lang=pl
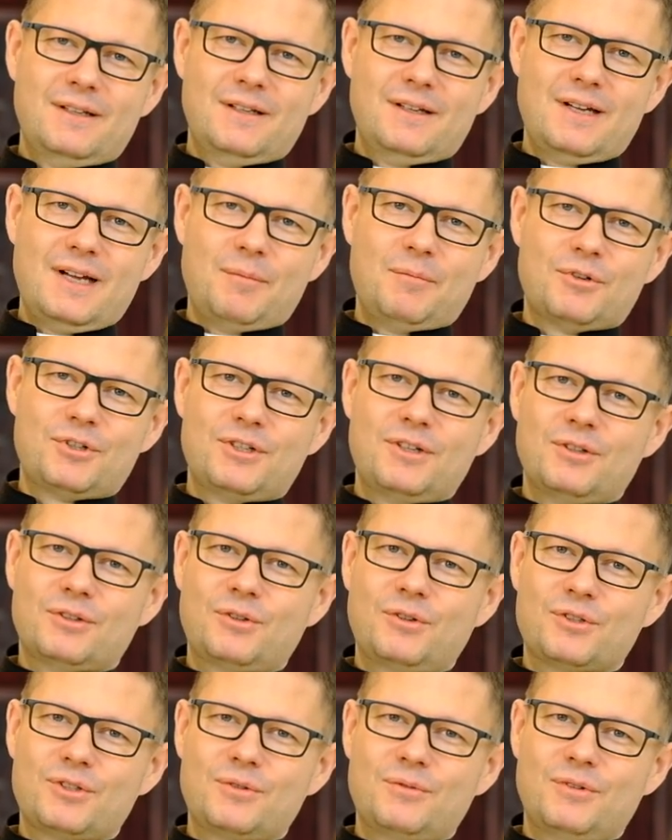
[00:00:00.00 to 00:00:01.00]
A może
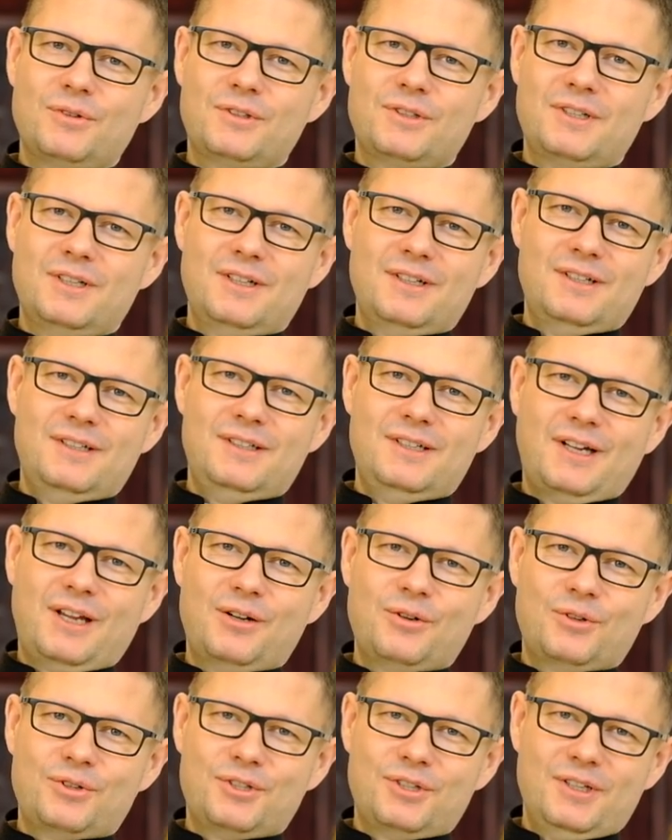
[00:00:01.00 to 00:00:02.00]
odchodzą od
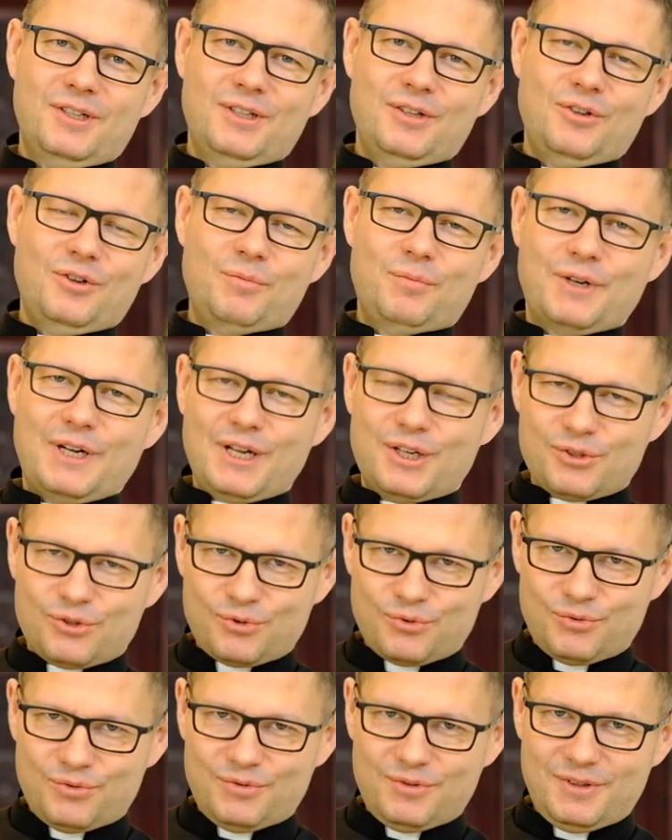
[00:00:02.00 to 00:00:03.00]
jakiegoś
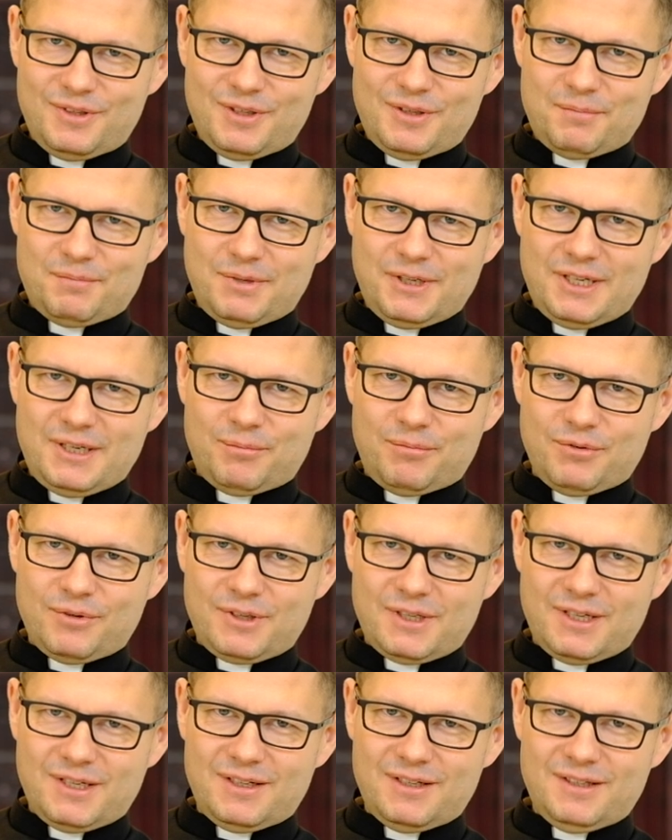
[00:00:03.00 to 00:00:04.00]
obrazu Pana
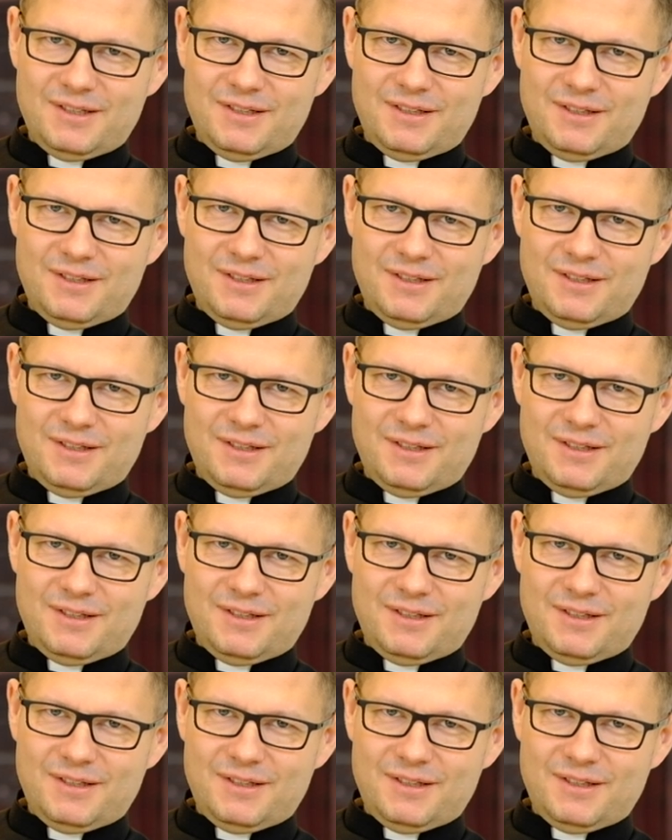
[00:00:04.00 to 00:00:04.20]
Boga,